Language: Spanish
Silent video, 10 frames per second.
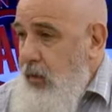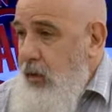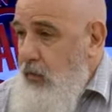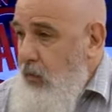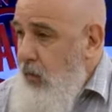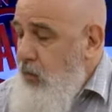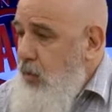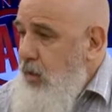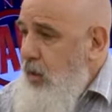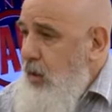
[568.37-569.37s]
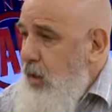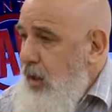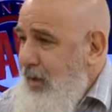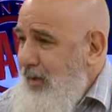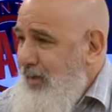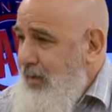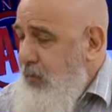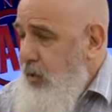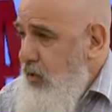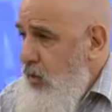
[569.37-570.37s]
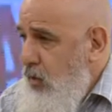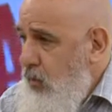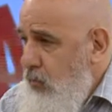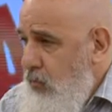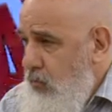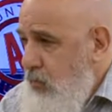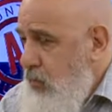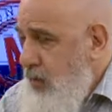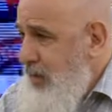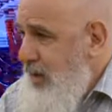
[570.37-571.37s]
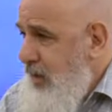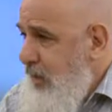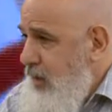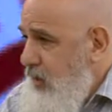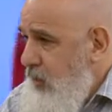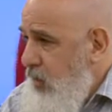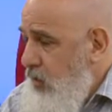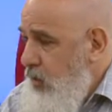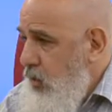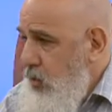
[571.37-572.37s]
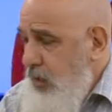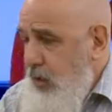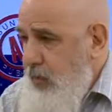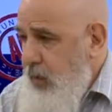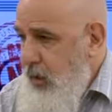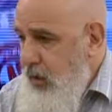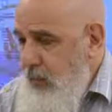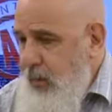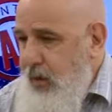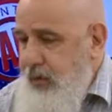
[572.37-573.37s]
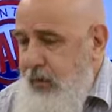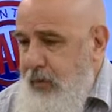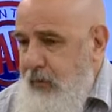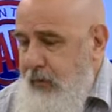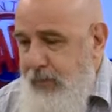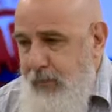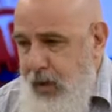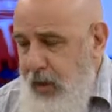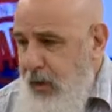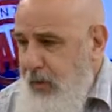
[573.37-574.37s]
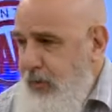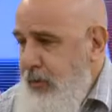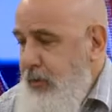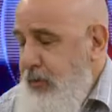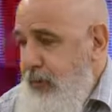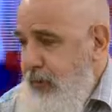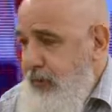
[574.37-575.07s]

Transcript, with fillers: hizo una política que determinó un, nivel de inactividad económica, de baja la demanda, de desempleo,